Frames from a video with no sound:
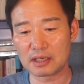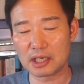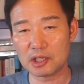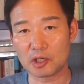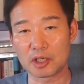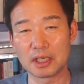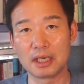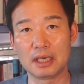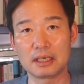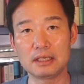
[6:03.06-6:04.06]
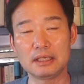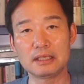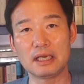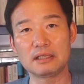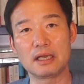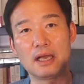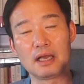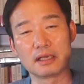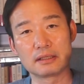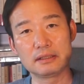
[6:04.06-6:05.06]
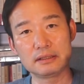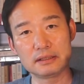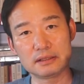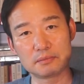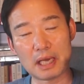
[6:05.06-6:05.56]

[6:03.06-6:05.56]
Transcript: 거예요. 그러니까 그